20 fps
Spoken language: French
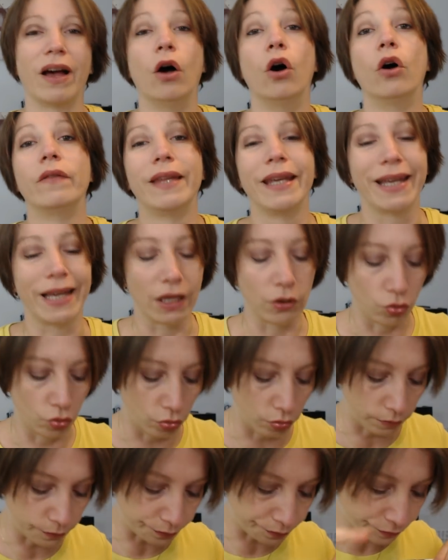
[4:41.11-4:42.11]
enfin un des
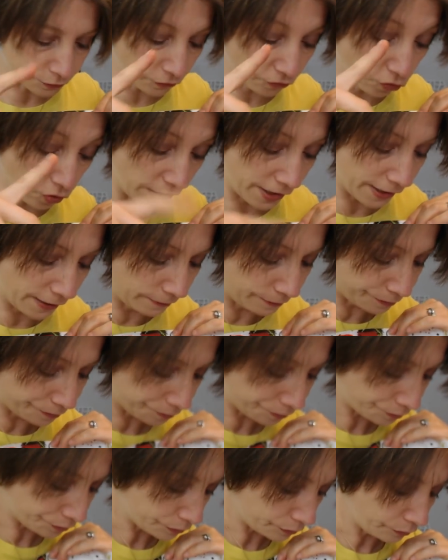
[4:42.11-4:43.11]
cadeaux, voilà.
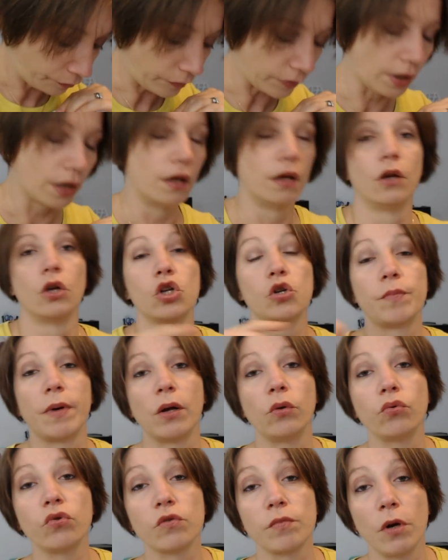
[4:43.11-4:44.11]
Je
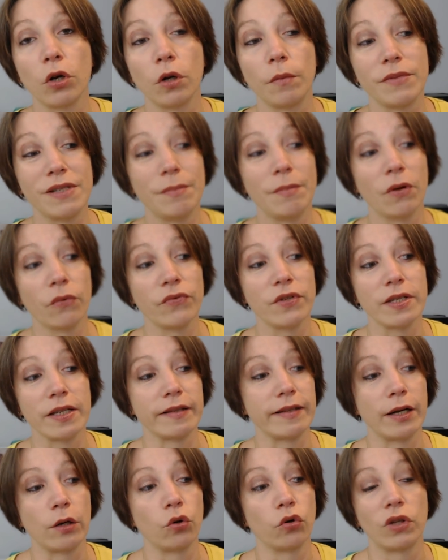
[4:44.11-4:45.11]
parle doucement comme si mon fils
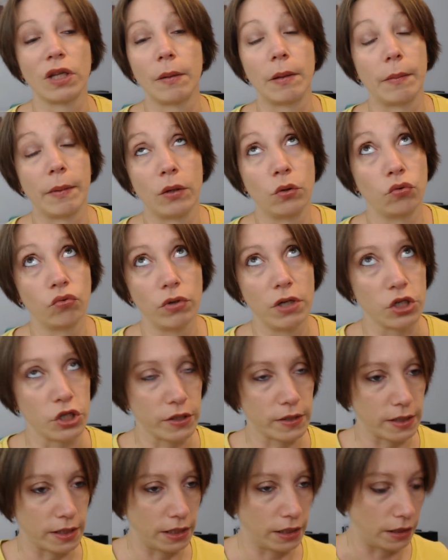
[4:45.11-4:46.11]
était à côté, mais pas du tout, il est
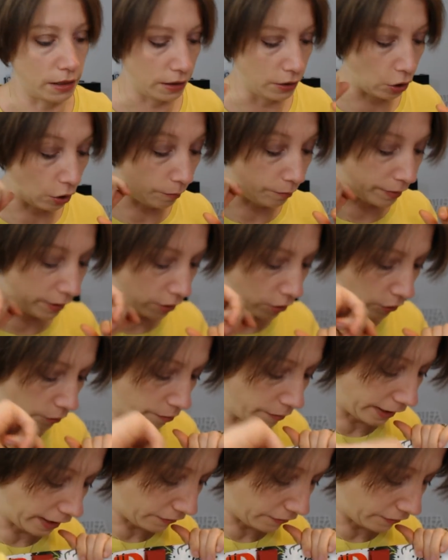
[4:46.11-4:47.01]
chez ses grands-parents,